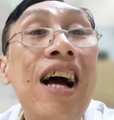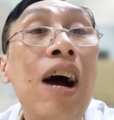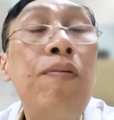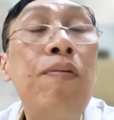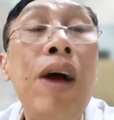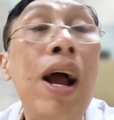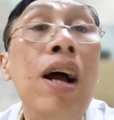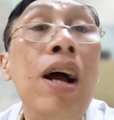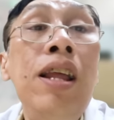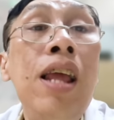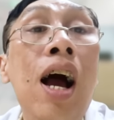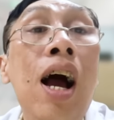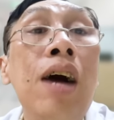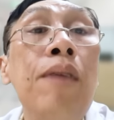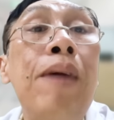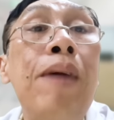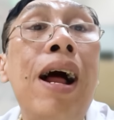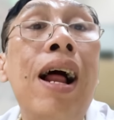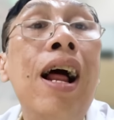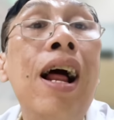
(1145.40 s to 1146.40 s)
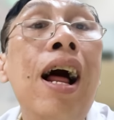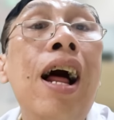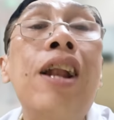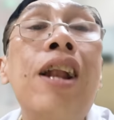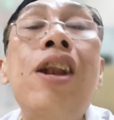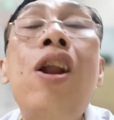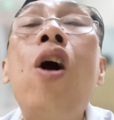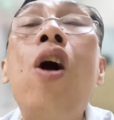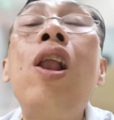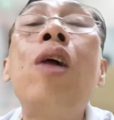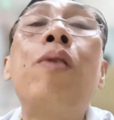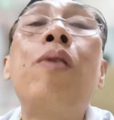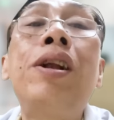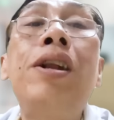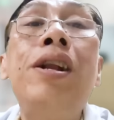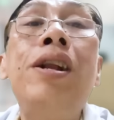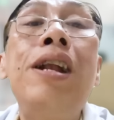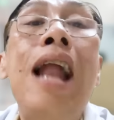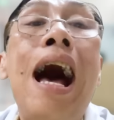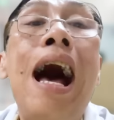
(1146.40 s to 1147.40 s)
không phải ở dạ. dơ mà đó là
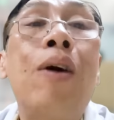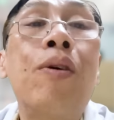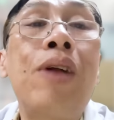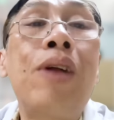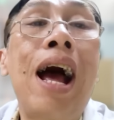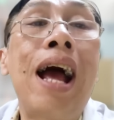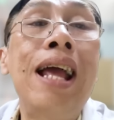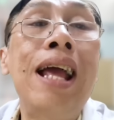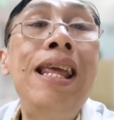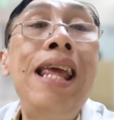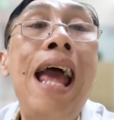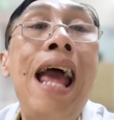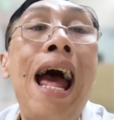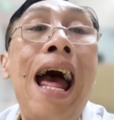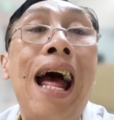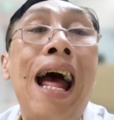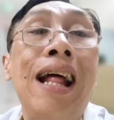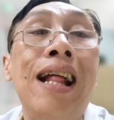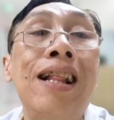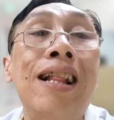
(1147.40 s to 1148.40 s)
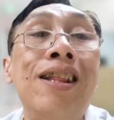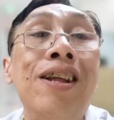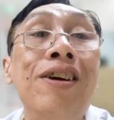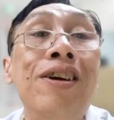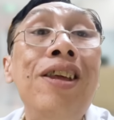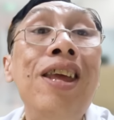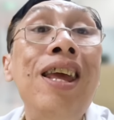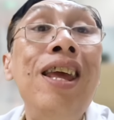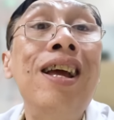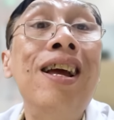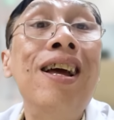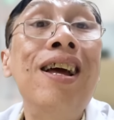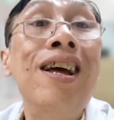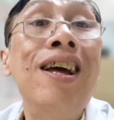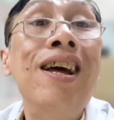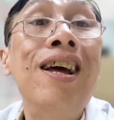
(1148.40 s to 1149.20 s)
quá trình đào thải da tự nhiên